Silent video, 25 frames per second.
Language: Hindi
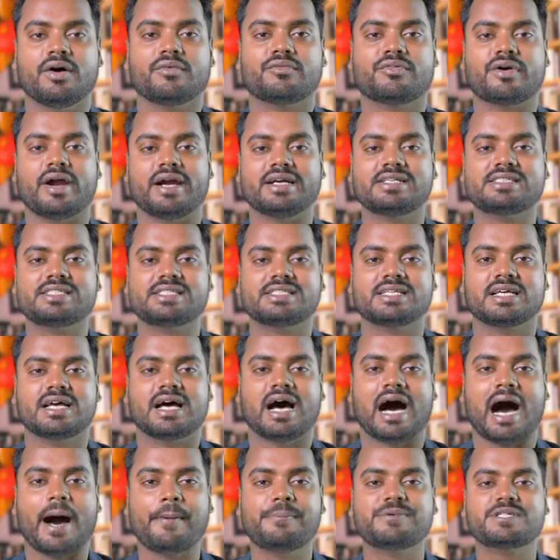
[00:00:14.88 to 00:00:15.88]
फ्रेंड्स
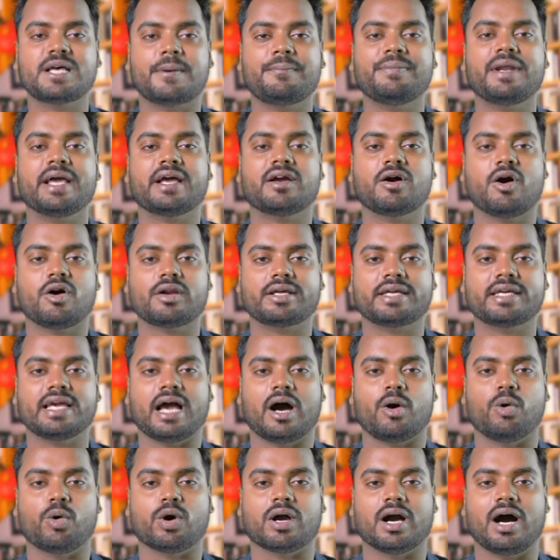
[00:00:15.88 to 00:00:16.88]
आप सब ने गौर किया
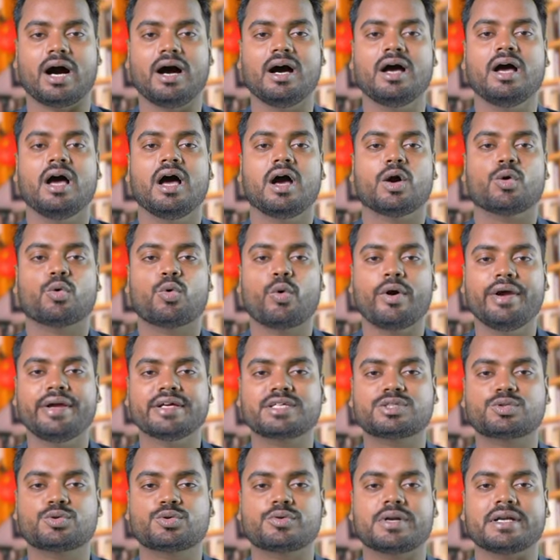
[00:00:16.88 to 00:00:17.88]
होगा कोई
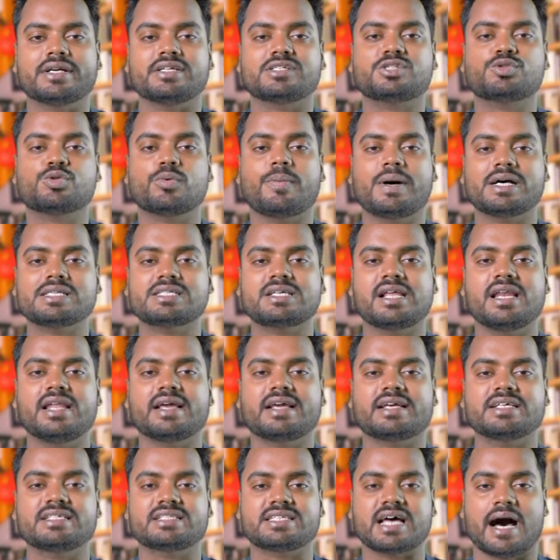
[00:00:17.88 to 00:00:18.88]
स्टूडेंट सुबह से
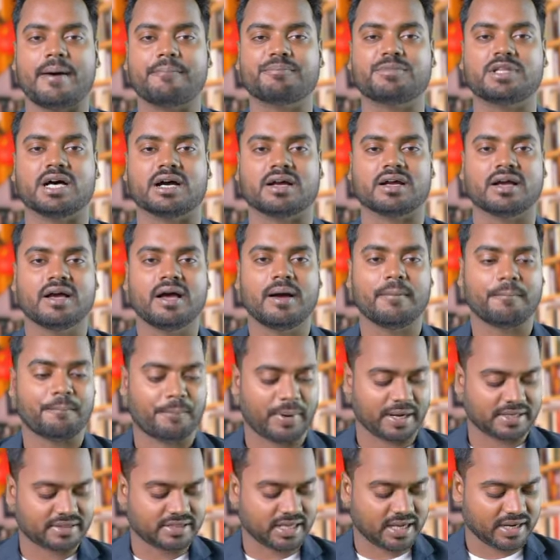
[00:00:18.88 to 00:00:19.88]
लेकर शाम तक
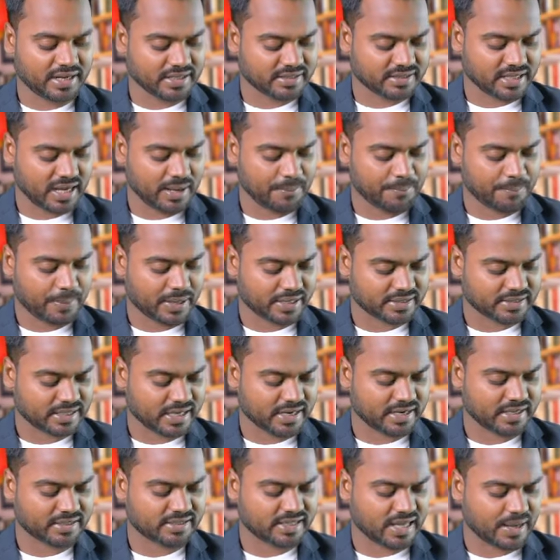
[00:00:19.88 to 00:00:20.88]
पढ़ता रहता है पढ़ता
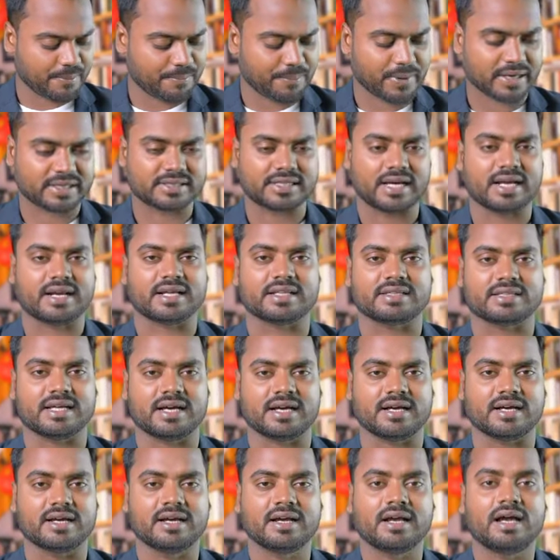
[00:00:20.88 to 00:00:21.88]
रहता है पढ़ता रहता
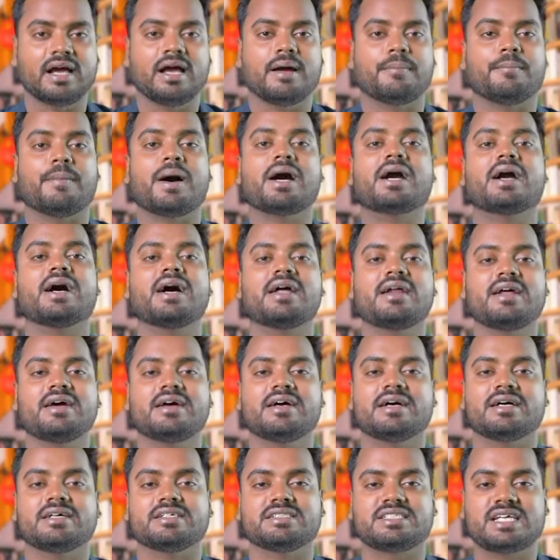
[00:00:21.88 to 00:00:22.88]
है मगर
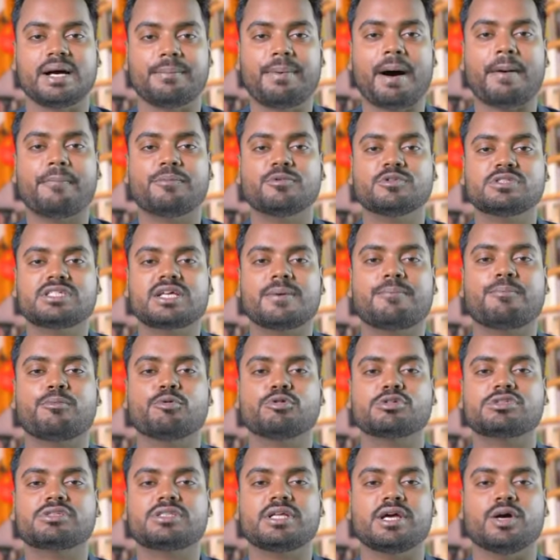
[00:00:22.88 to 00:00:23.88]
जब आप उनसे
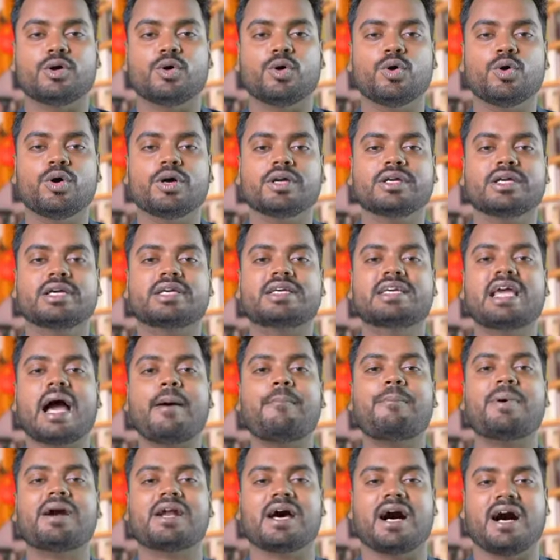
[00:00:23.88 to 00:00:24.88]
पूछते हो कि क्या
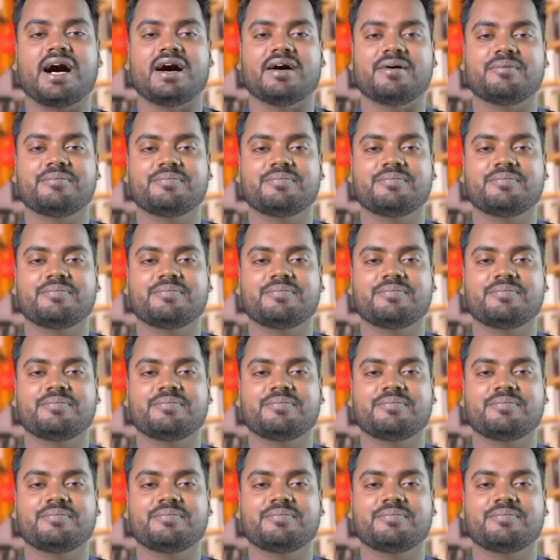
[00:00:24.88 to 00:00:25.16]
पढ़ा